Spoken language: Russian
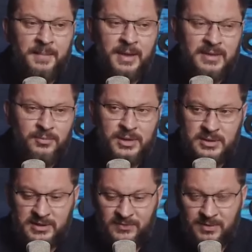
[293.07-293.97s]
Поэтому,
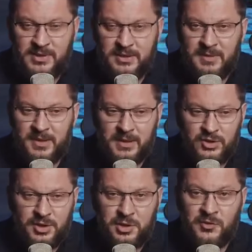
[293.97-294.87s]
если вам сделали
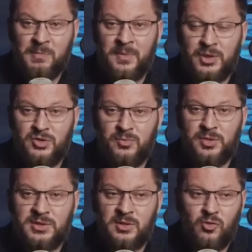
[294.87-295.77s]
предложение, но вы по-прежнему
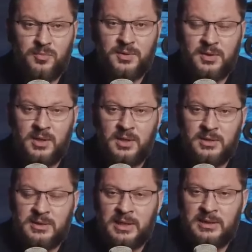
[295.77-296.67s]
не знакомы
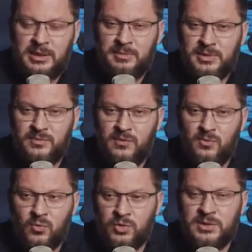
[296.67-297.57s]
с родителями
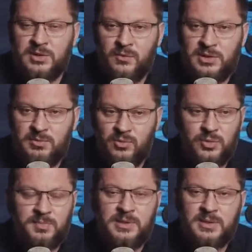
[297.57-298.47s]
своего мужа, с его
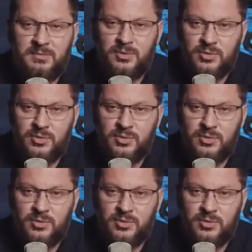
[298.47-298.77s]
семьей, с близкими